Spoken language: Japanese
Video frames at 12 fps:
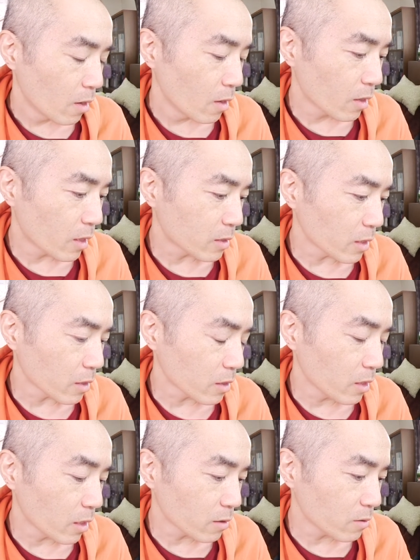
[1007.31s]
え血圧
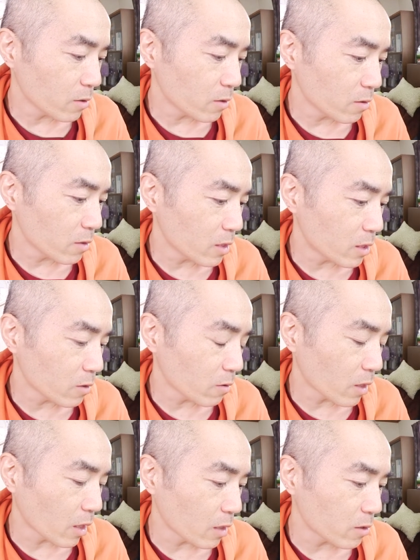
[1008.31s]
111の
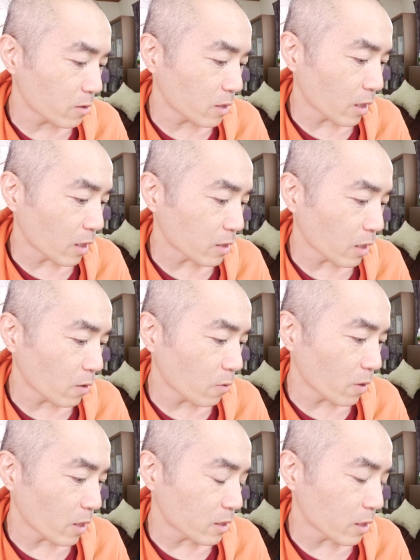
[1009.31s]
77最
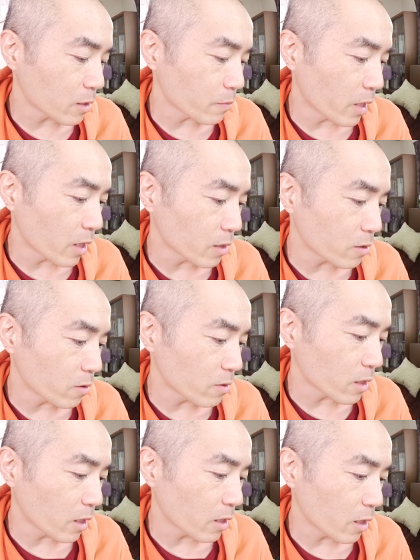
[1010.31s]
高血圧マイナス4
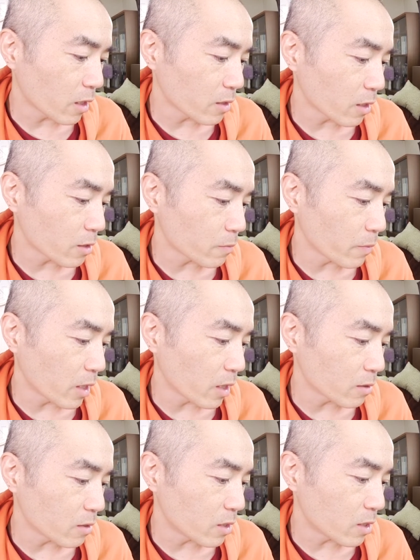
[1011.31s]
最低血圧
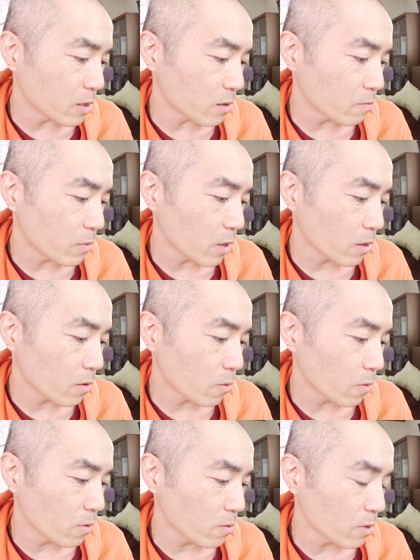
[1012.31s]
マイナス1まあ
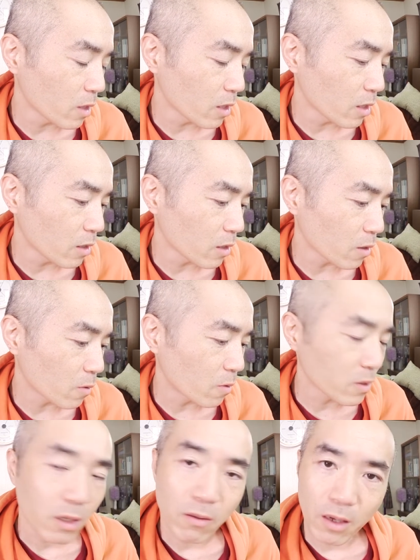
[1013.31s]
このぐらいだったら
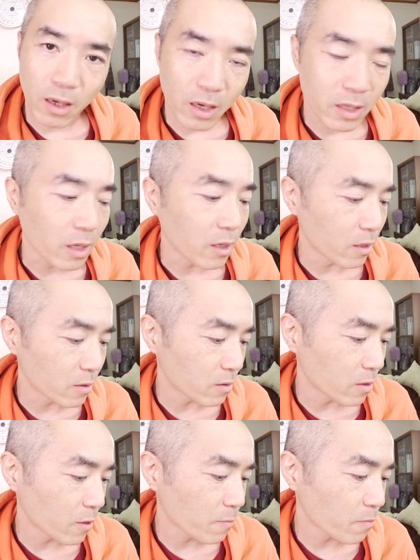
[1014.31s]
誤差の範囲内で
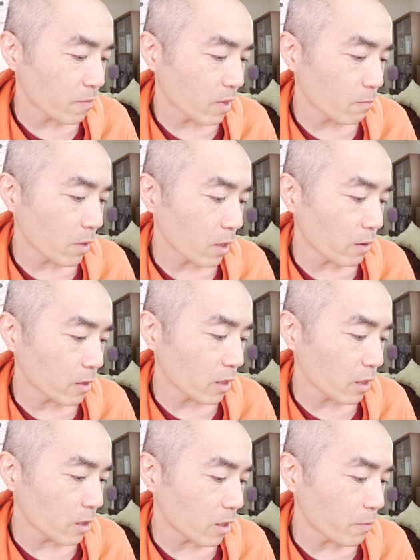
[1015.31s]
すねまあ変わって
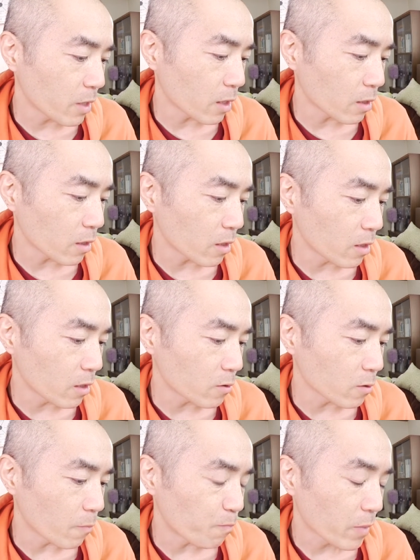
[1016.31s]
ないって見方でいいで
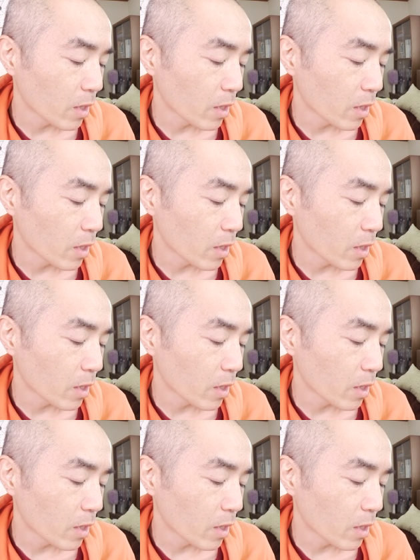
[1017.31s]
しょ